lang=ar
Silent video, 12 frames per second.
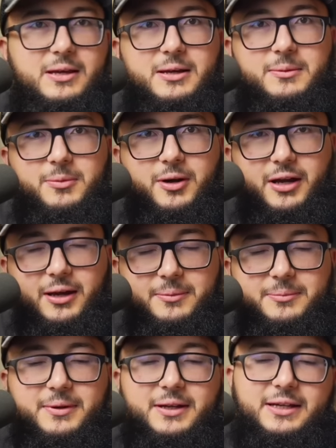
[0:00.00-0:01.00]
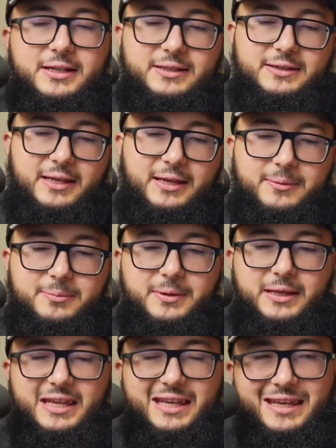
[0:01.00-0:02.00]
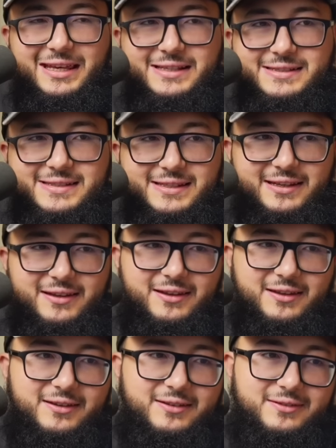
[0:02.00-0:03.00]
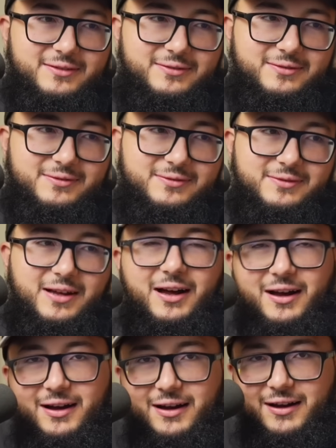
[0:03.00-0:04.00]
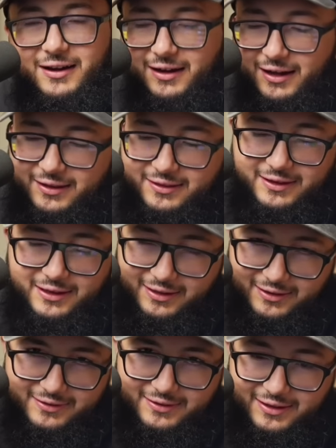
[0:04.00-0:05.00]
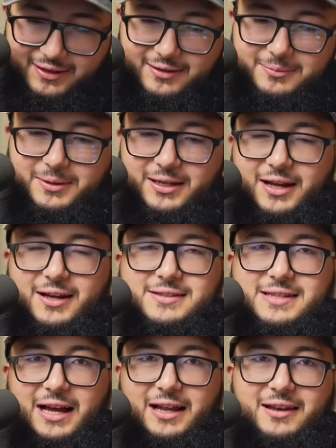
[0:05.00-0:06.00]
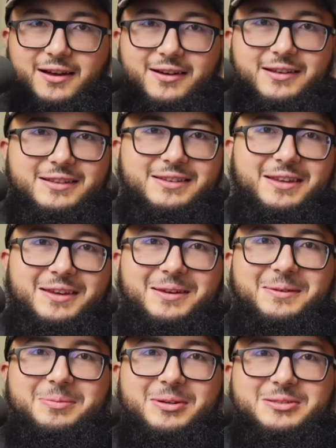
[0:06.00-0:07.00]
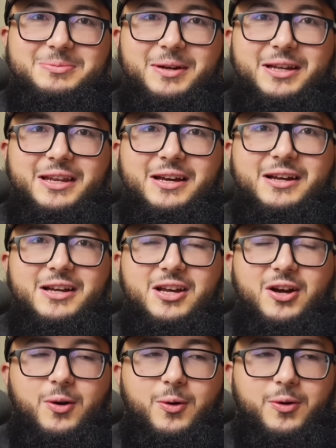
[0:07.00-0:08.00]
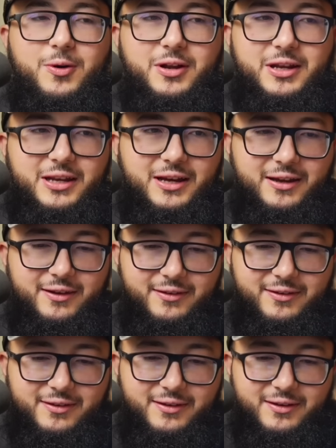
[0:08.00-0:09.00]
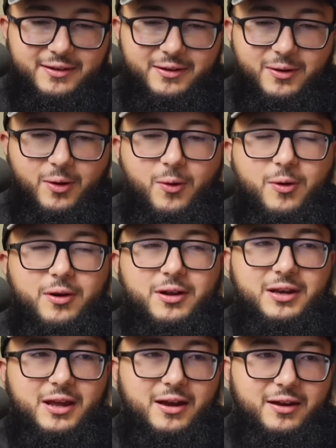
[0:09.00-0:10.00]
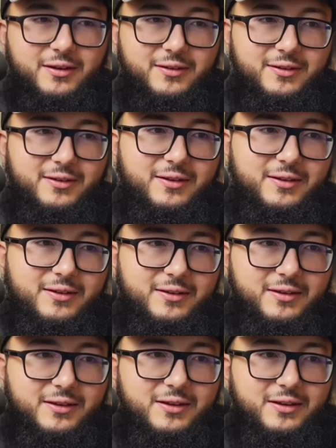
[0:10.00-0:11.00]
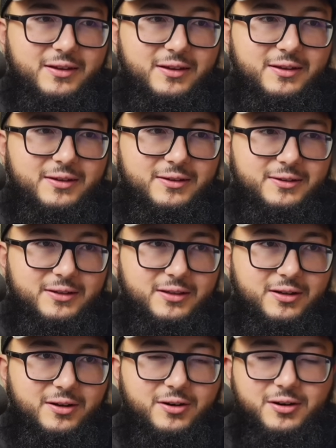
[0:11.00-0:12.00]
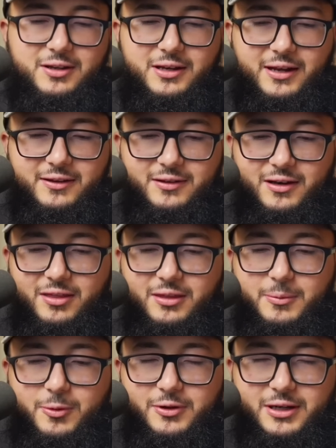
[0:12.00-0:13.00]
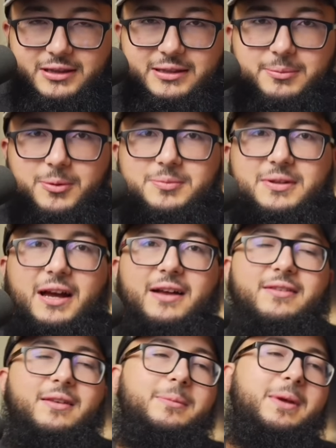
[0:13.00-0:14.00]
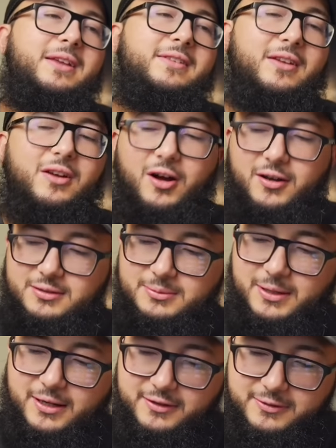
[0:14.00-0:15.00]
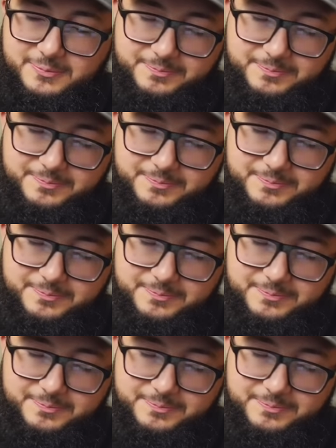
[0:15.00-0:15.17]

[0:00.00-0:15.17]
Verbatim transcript: مهم طيب ايزي اه هذه ايزي معناها سهله طيب ايش معنى organize organize organize ينظم ويرتب ممتاز amazing awesome guys